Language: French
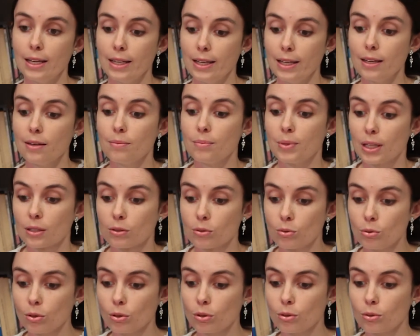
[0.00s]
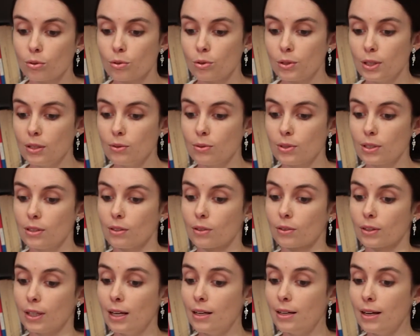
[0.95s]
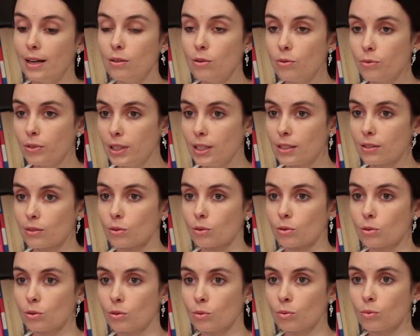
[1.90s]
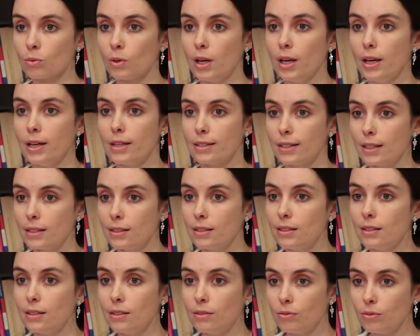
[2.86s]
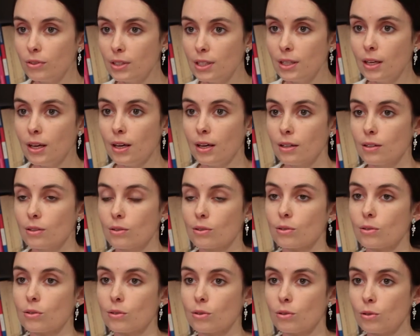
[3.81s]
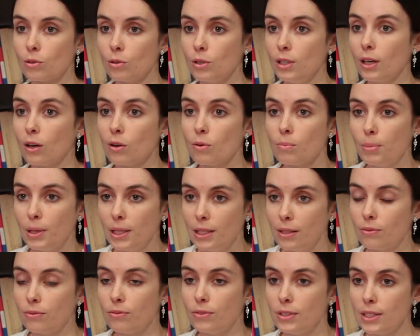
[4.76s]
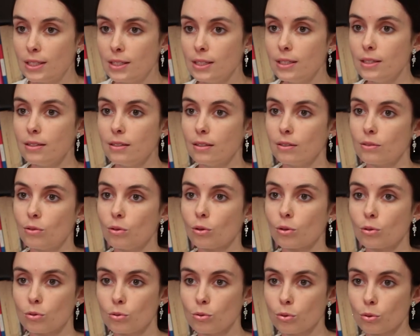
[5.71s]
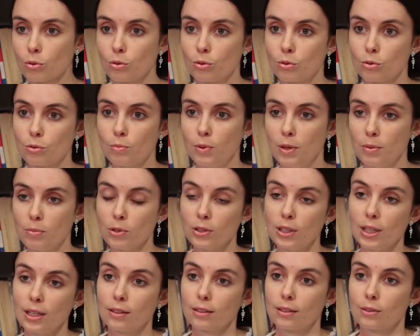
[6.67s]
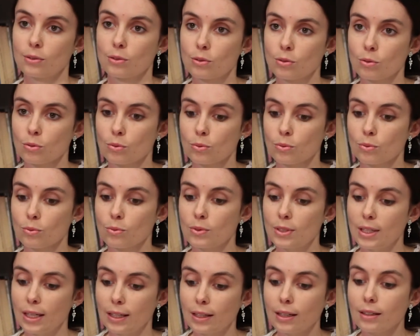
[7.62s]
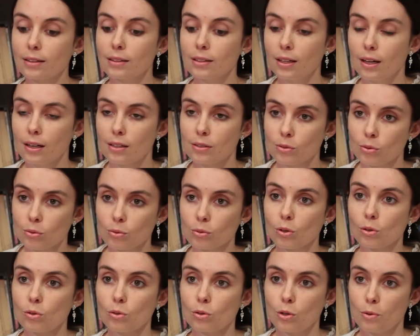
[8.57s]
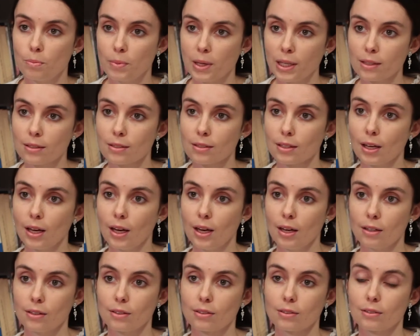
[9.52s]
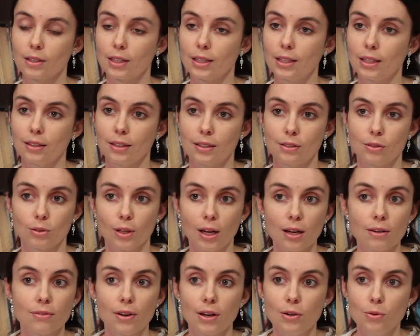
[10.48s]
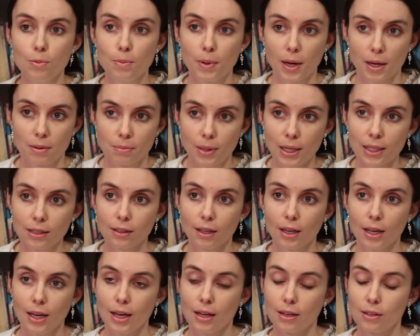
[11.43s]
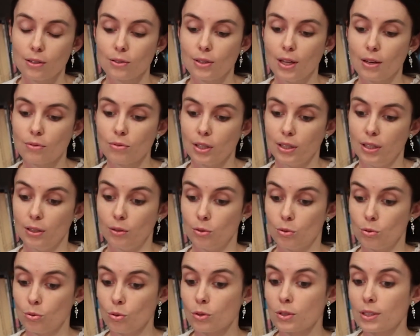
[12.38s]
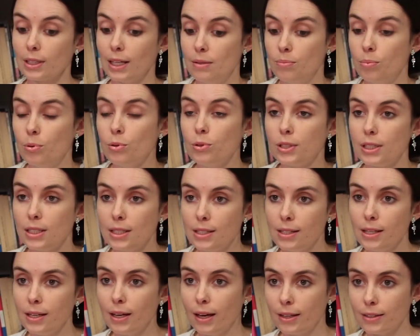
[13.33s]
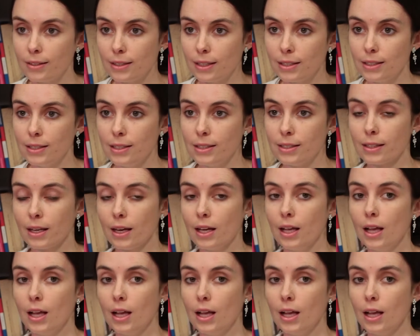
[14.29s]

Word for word: Et bien sûr, côté occidental, la levée des sanctions, ça signifie euh, que l'Iran bénéficie de ressources supplémentaires, que son, sa réintégration dans le commerce euh, international va lui permettre euh, d'avoir des ressources qu'elle peut utiliser à sa guise.